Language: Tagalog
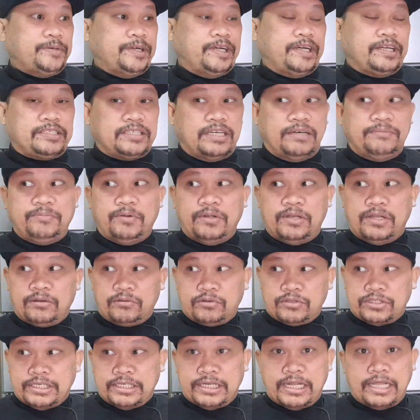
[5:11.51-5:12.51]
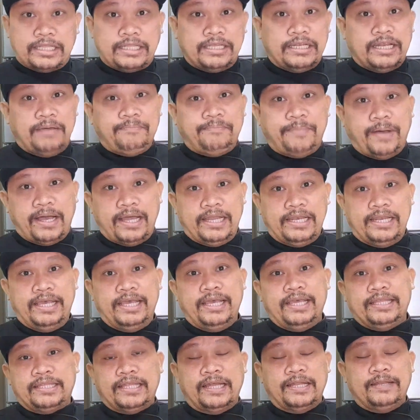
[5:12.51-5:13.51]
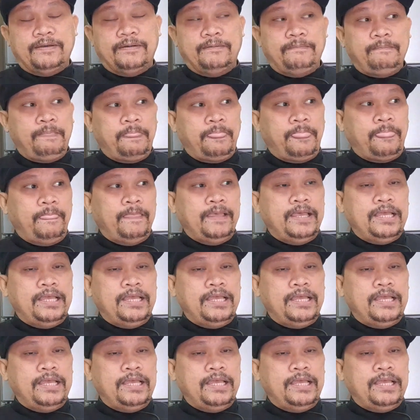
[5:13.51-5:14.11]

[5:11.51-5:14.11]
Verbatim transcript: For example, ang kusina natin napakaliit, ano